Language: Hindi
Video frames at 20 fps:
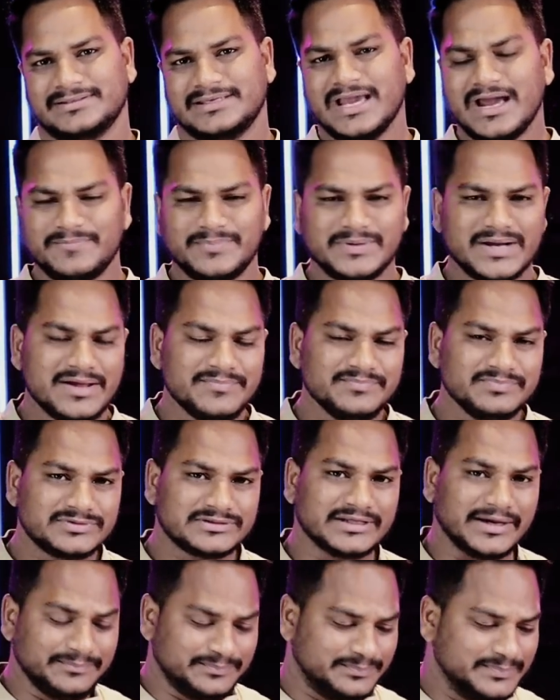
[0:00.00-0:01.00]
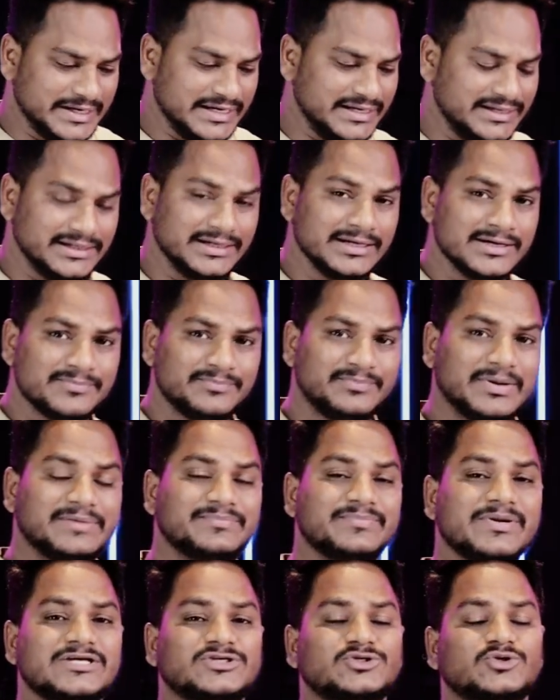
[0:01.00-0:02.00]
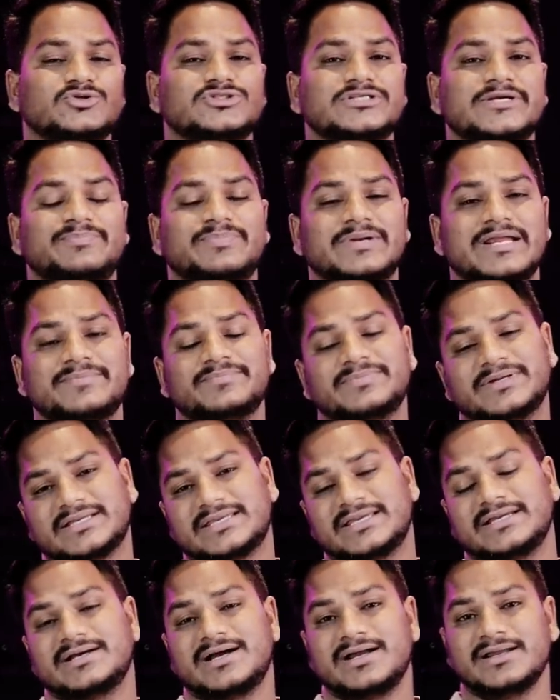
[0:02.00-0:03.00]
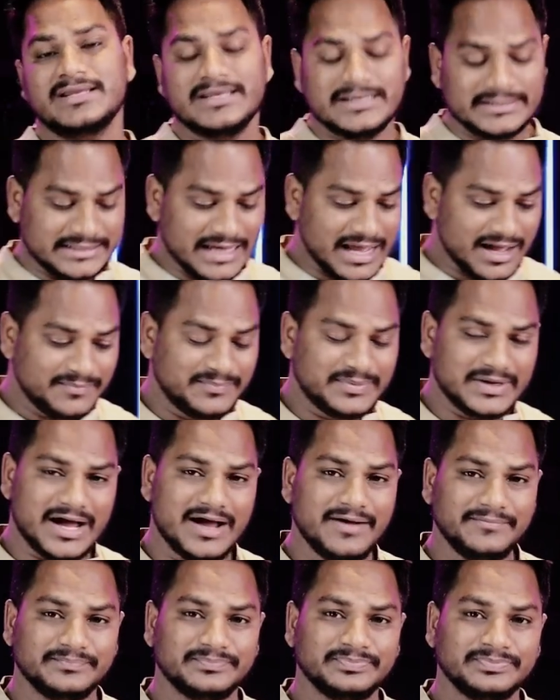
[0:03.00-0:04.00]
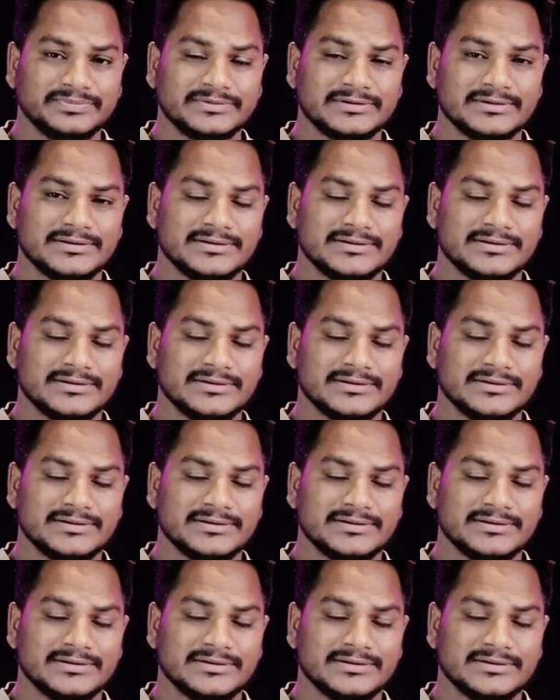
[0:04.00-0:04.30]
क्या अब्राहम तब भी परमेश्वर से प्रेम रखेगा क्या अब्राहम